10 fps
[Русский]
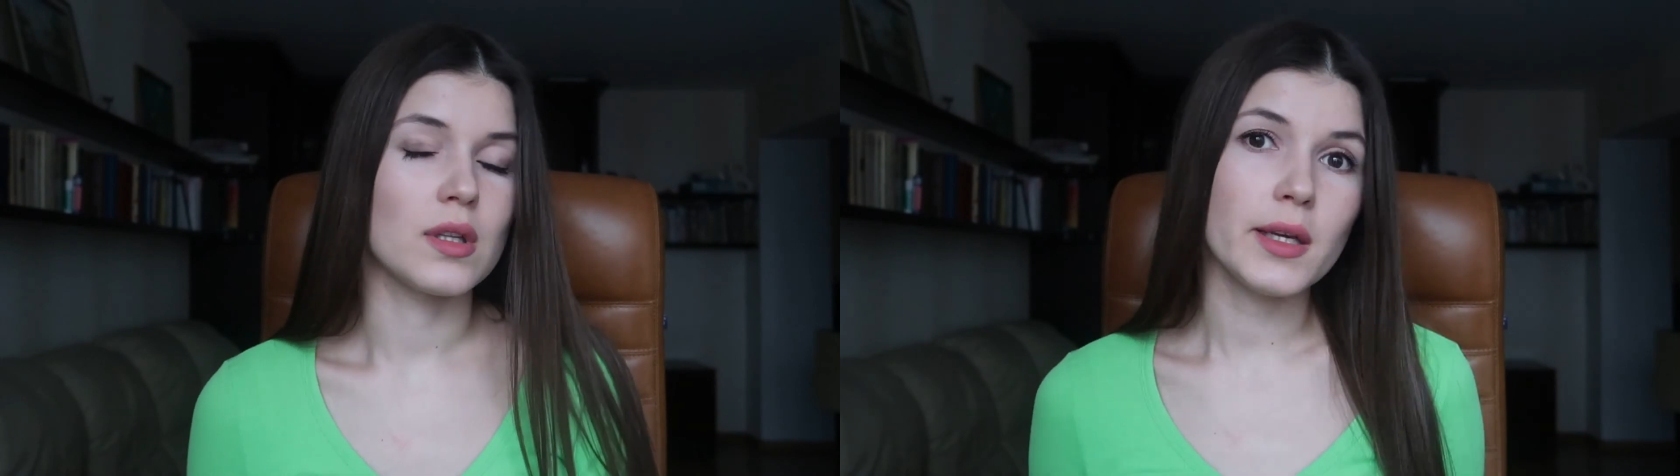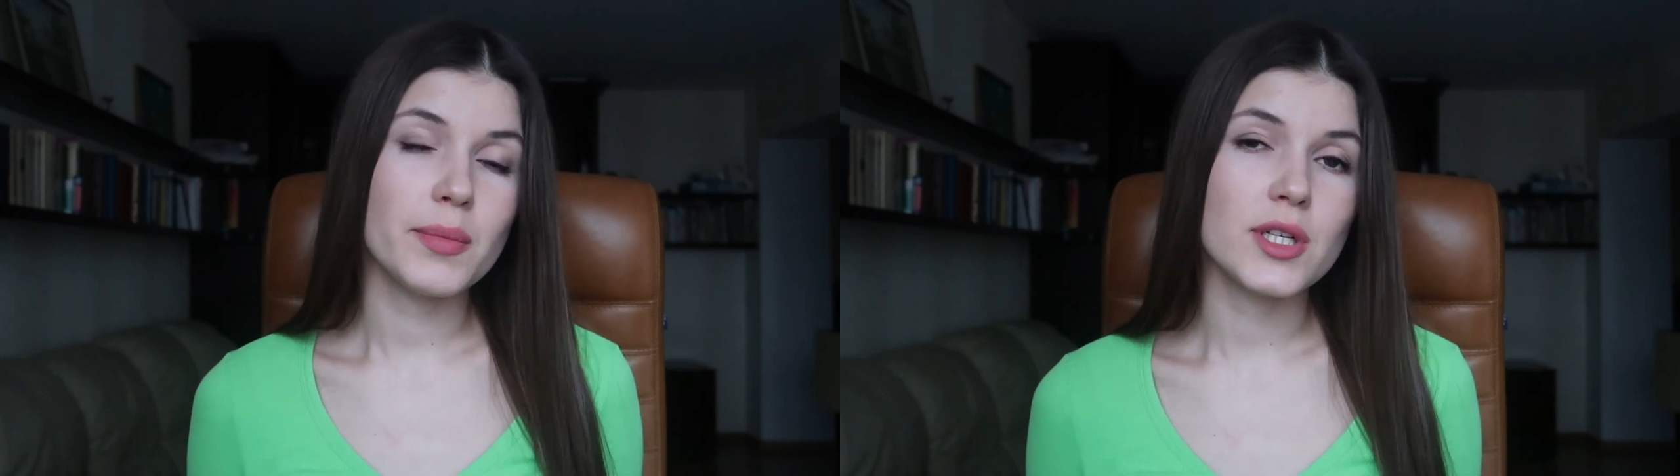
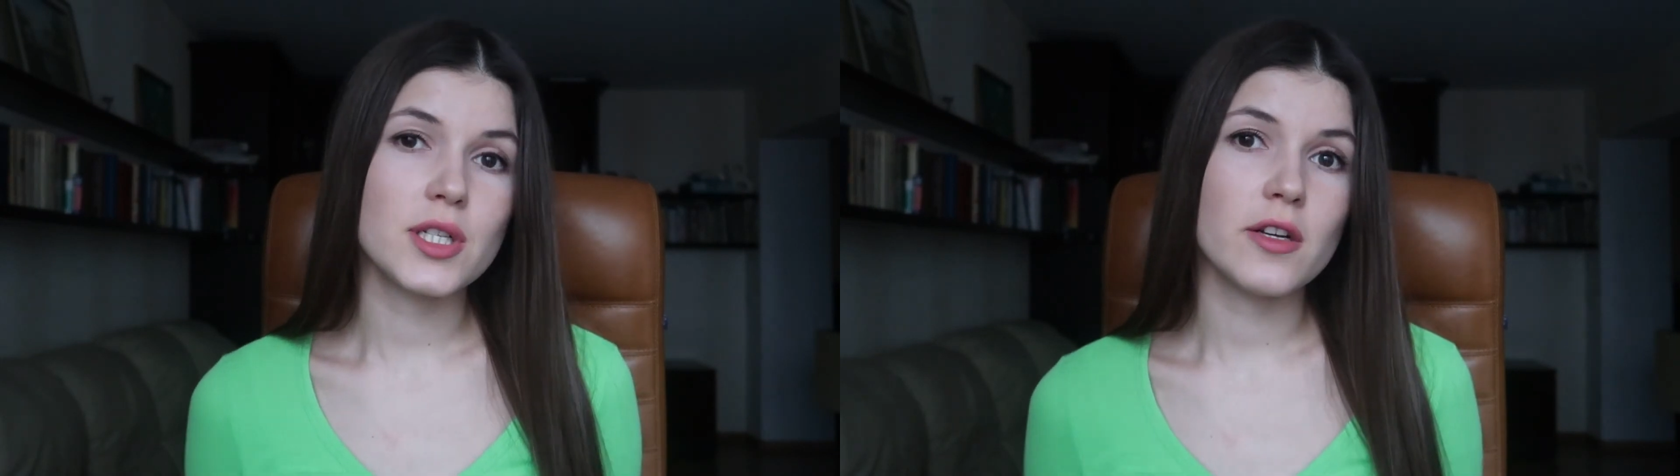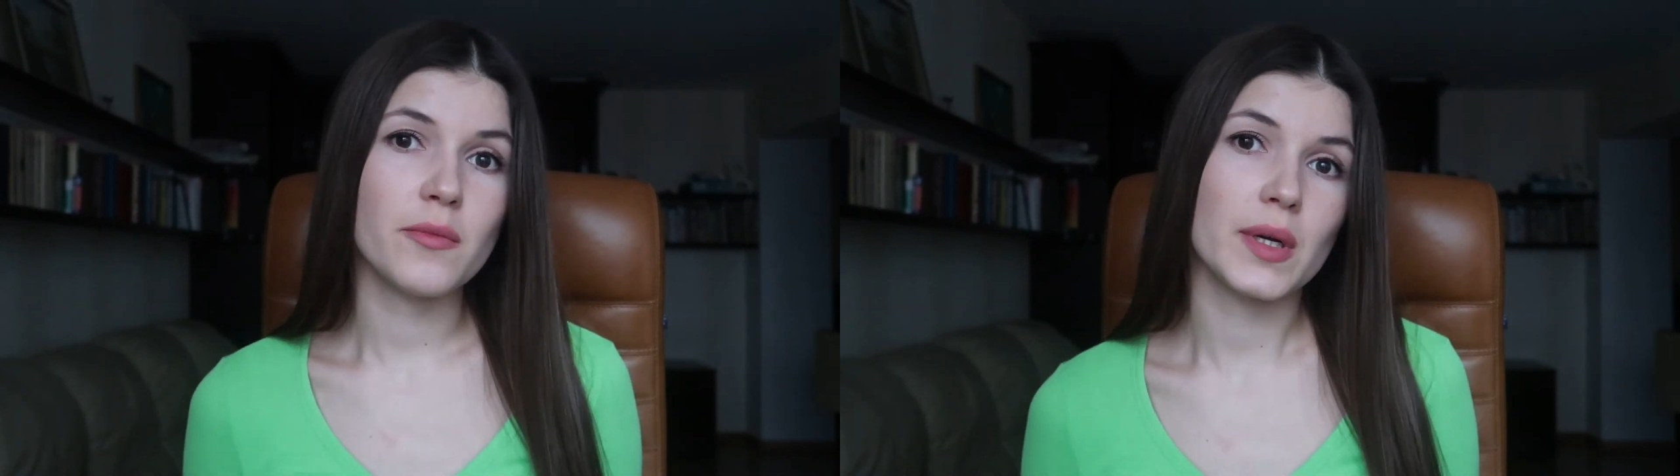Либо
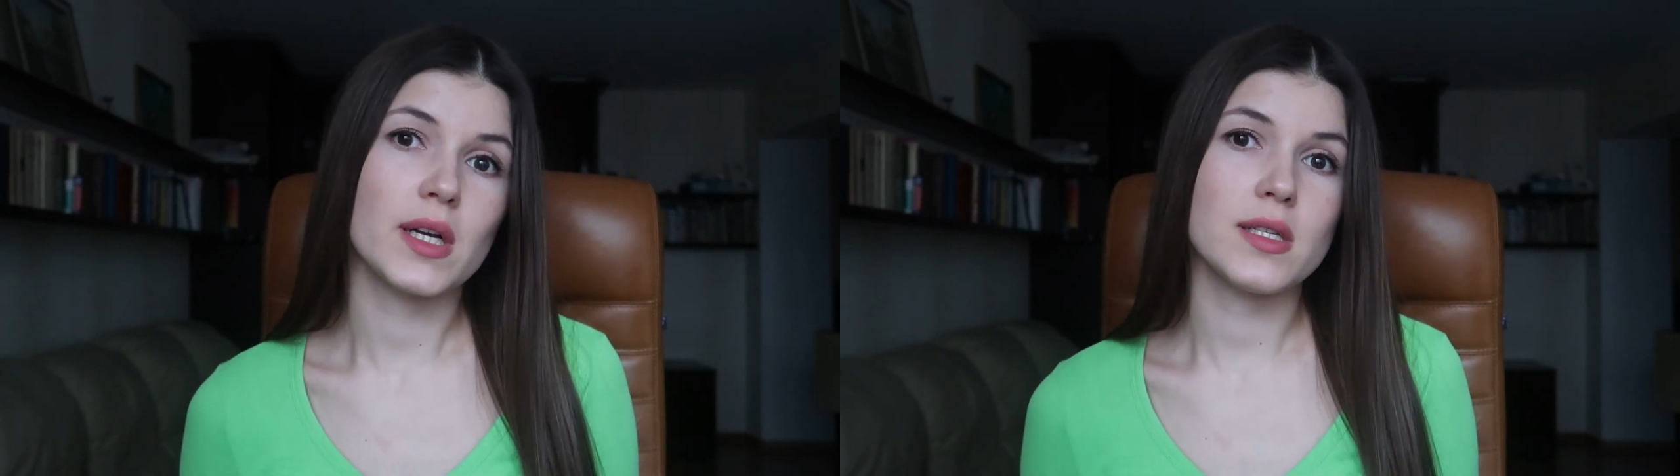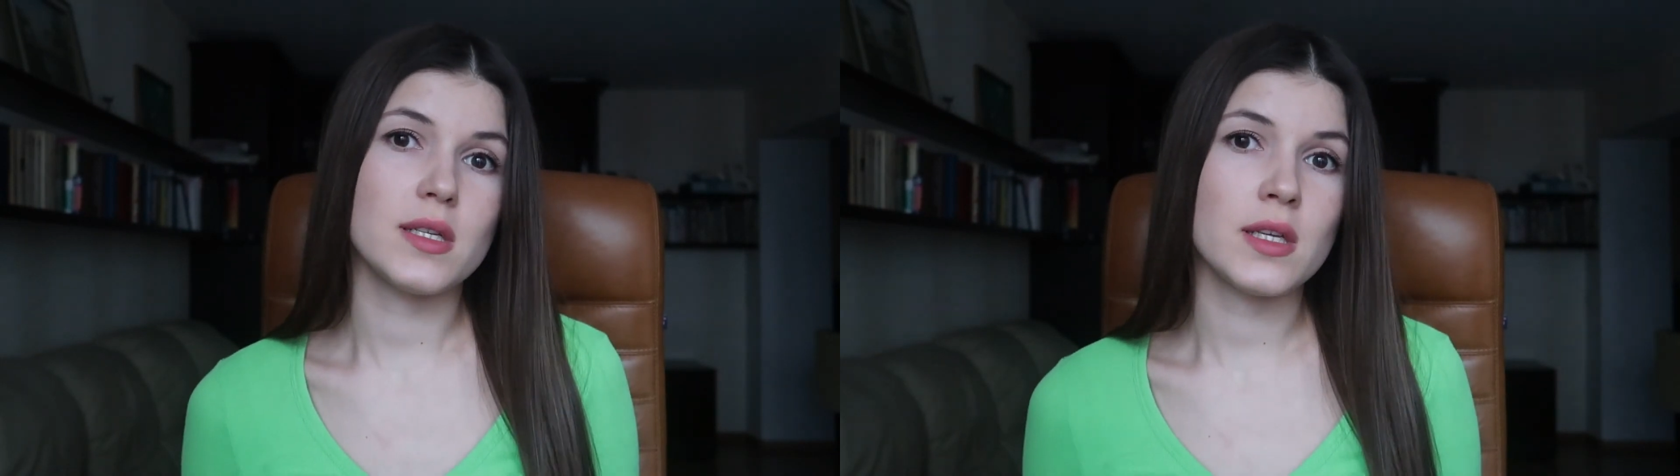же в
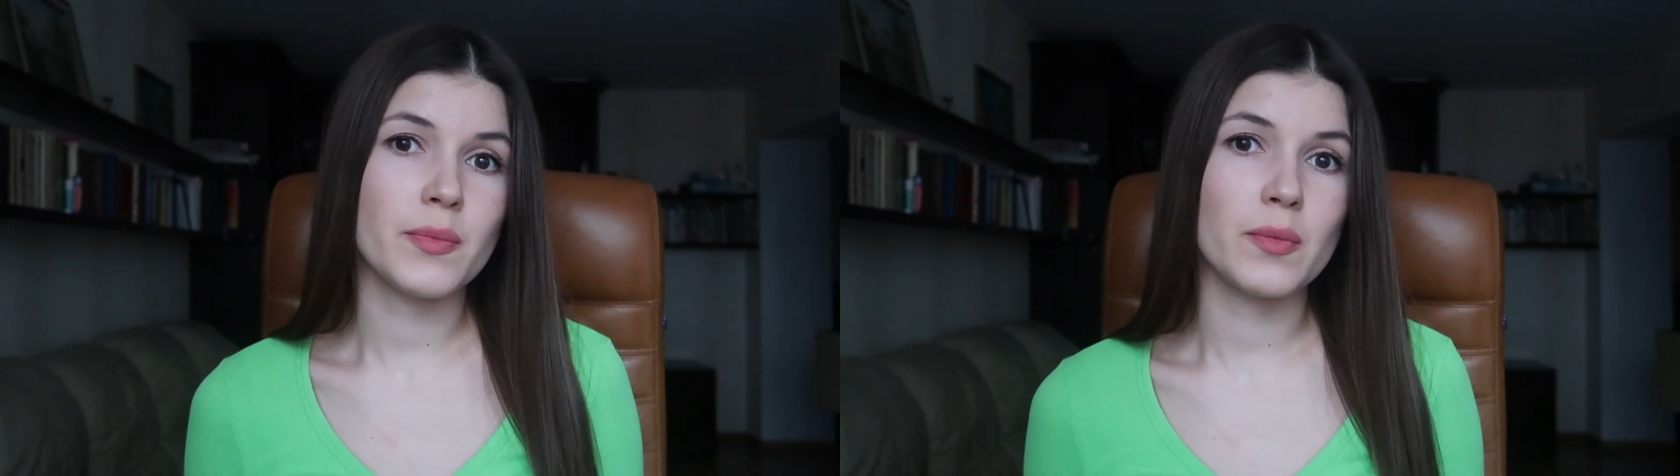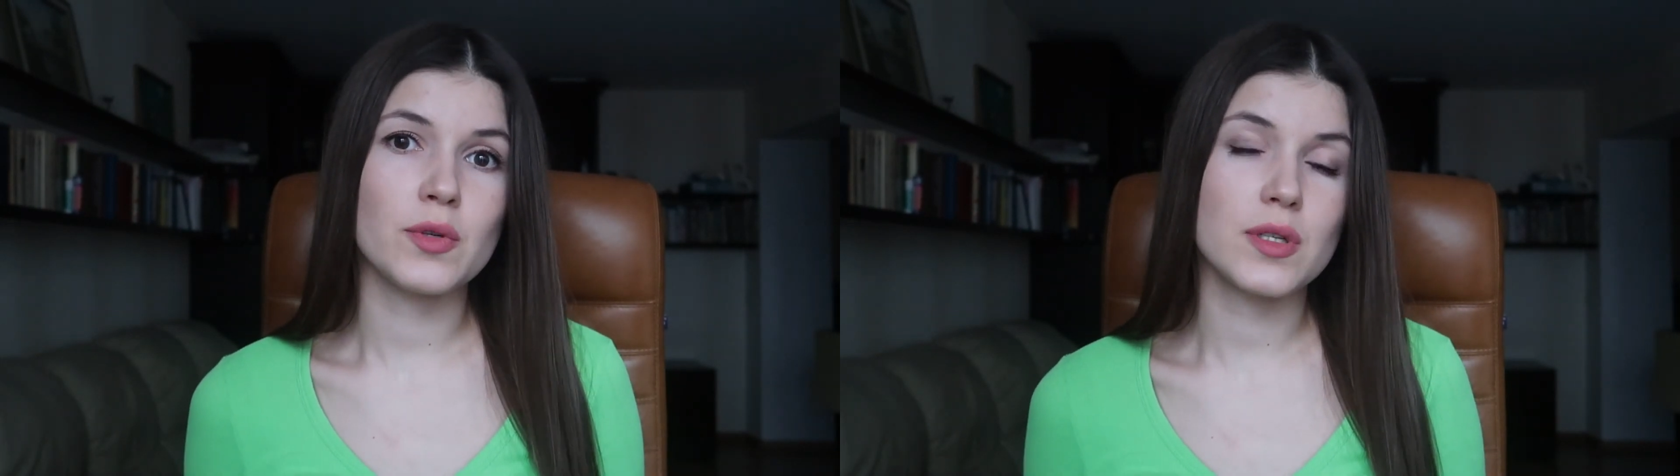
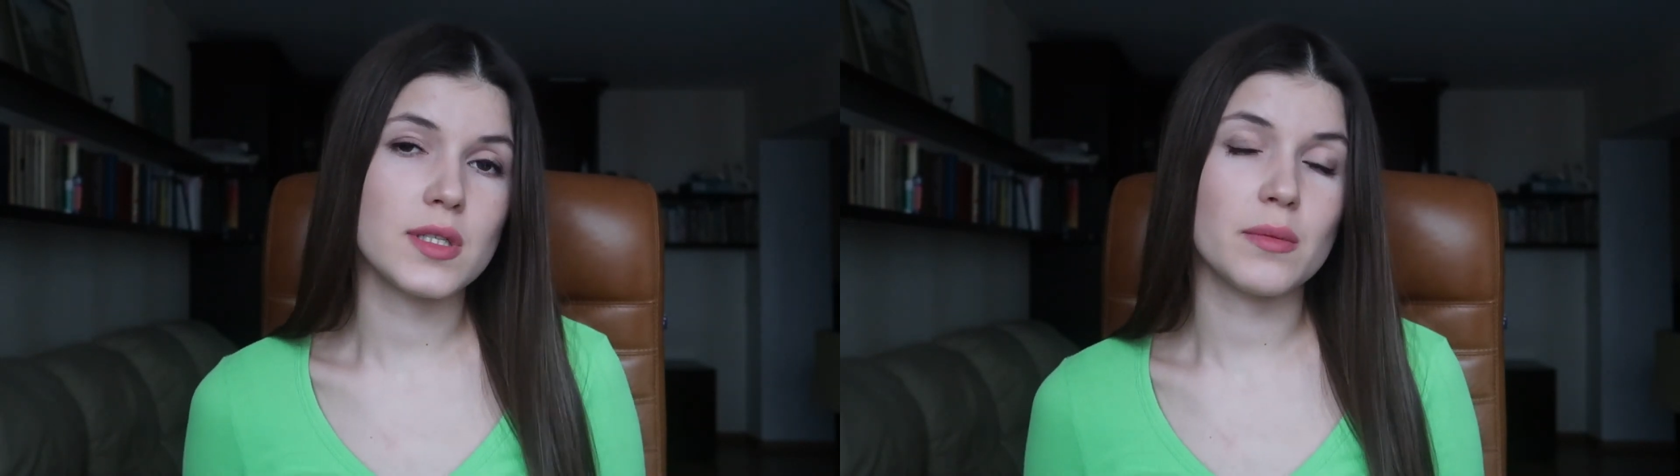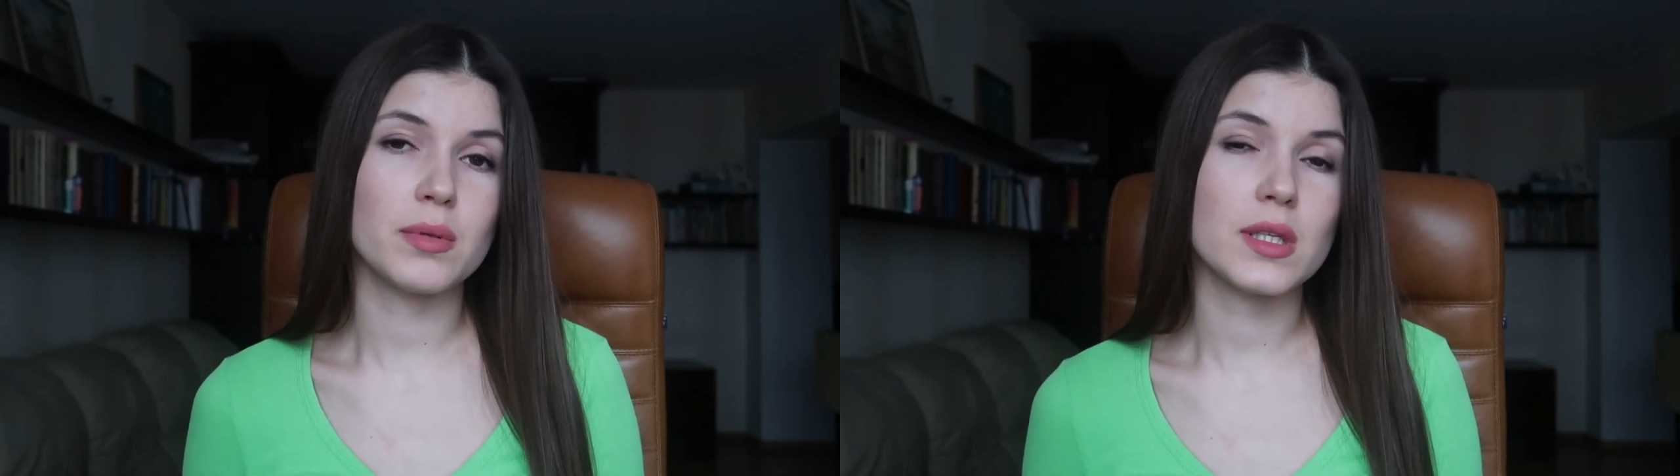магазине
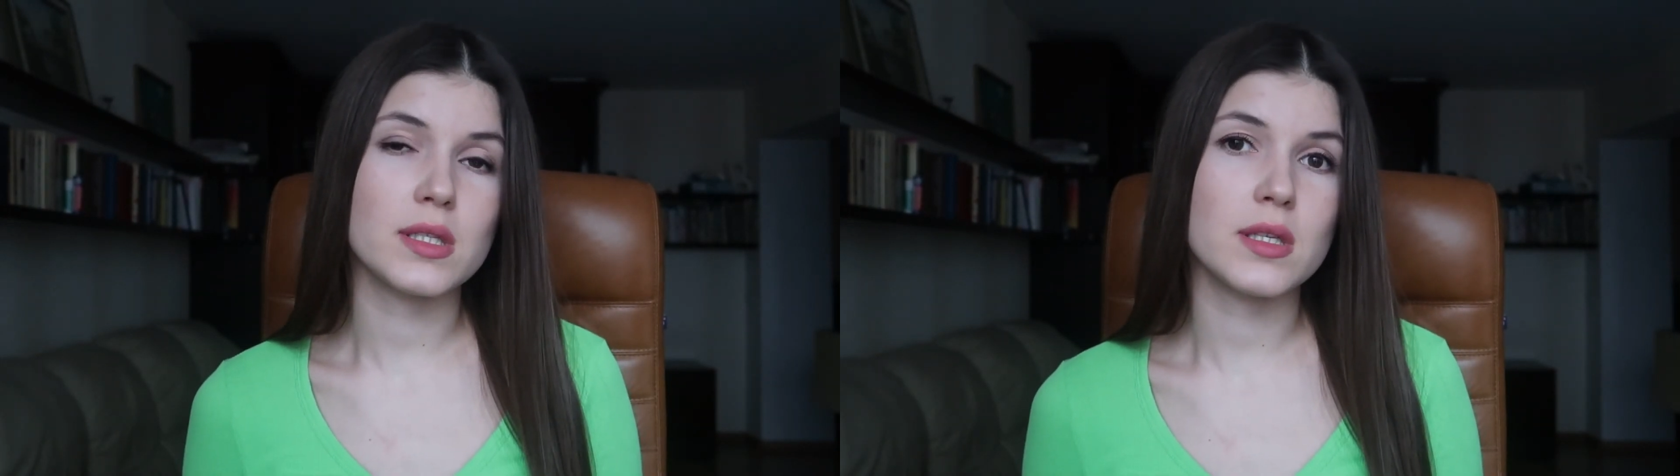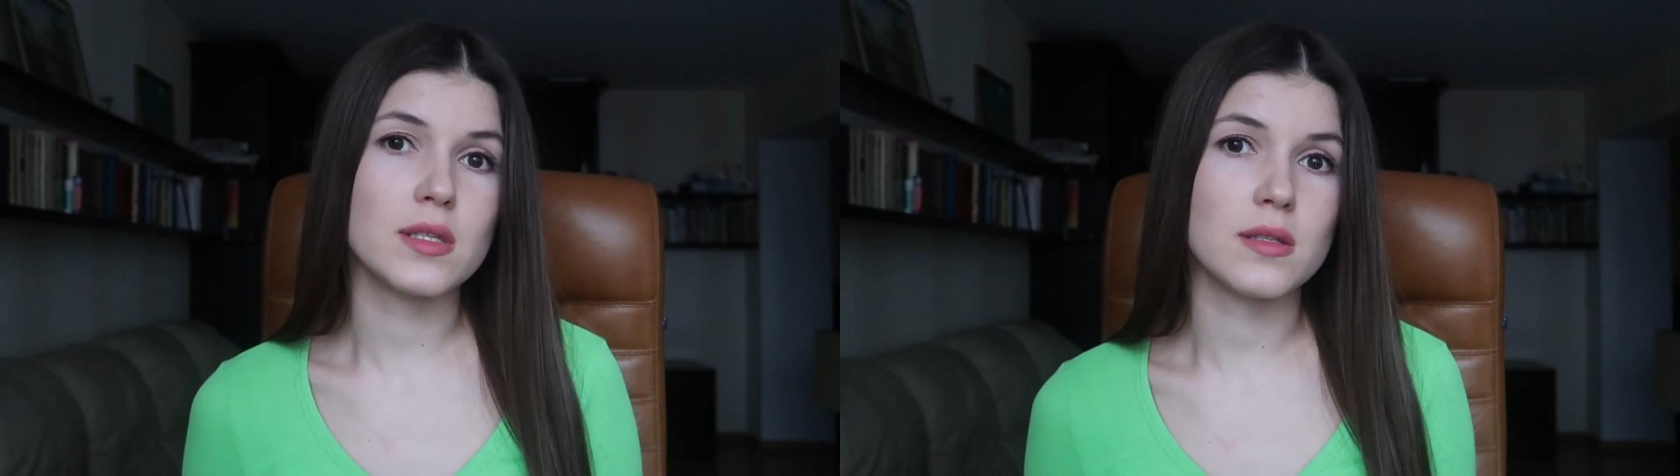поможете
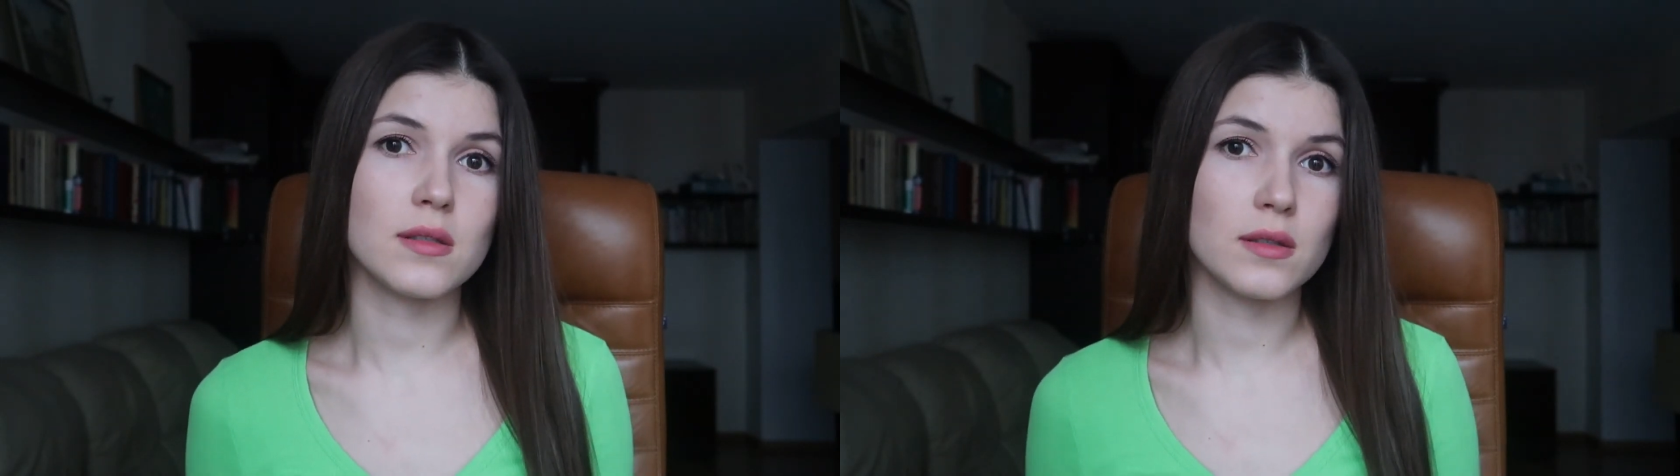оплатить